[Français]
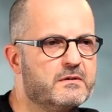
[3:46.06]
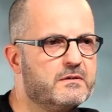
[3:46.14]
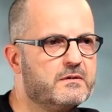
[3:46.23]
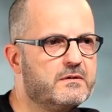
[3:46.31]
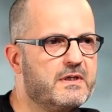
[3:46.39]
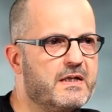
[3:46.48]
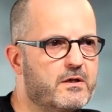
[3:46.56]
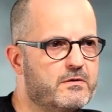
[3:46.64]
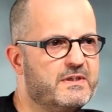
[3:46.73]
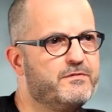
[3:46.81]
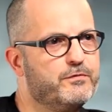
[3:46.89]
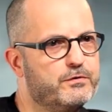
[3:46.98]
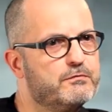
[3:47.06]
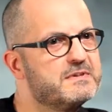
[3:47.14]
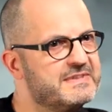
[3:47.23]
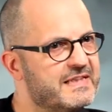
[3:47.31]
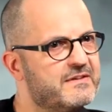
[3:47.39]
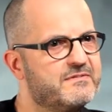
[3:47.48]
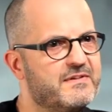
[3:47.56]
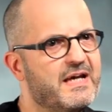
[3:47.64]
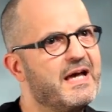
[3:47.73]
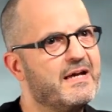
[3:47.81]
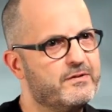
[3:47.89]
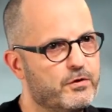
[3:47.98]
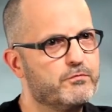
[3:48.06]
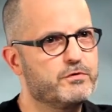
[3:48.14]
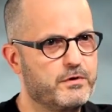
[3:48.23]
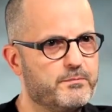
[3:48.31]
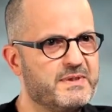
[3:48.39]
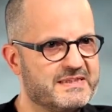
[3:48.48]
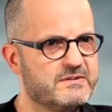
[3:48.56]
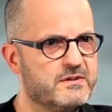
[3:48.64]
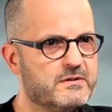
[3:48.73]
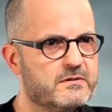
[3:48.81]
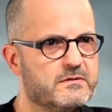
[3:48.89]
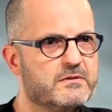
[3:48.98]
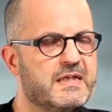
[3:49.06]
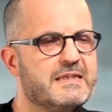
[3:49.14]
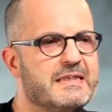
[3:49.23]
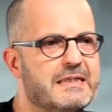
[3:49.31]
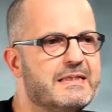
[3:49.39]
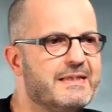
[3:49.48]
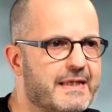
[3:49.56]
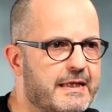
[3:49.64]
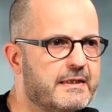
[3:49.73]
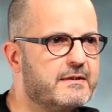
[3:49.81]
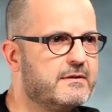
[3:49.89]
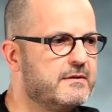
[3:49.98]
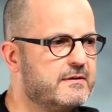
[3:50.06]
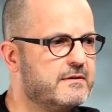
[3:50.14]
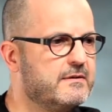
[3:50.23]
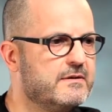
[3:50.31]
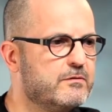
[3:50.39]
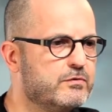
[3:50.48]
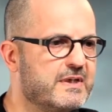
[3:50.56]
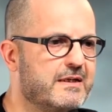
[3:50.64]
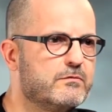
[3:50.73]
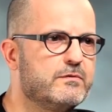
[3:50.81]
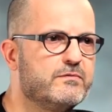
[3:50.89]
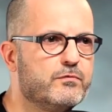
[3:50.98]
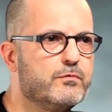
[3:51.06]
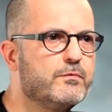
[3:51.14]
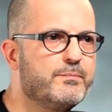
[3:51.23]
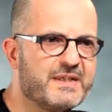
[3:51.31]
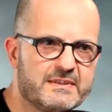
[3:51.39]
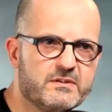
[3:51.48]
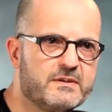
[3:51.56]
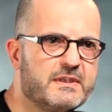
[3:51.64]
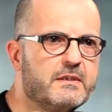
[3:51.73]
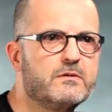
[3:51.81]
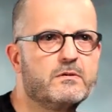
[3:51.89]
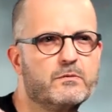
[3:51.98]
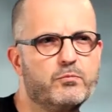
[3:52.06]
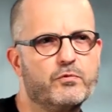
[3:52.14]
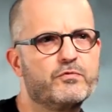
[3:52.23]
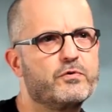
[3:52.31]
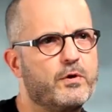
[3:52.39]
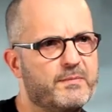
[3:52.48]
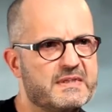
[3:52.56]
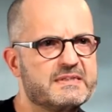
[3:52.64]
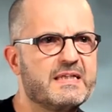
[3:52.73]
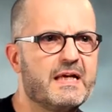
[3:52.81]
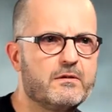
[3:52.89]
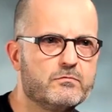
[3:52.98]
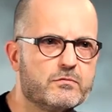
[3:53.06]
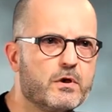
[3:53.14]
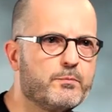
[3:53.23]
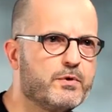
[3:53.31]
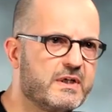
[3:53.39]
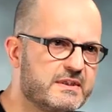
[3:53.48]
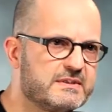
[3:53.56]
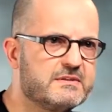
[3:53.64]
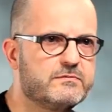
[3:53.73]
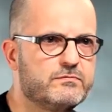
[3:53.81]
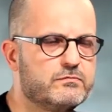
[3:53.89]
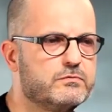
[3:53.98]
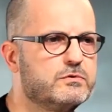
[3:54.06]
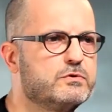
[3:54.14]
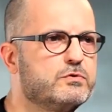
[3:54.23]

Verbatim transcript: Euh, alors, les photos servent à d'autres personnes, donc à des clients, euh, autant au niveau personnel que plus commercial ou corporatif ou euh,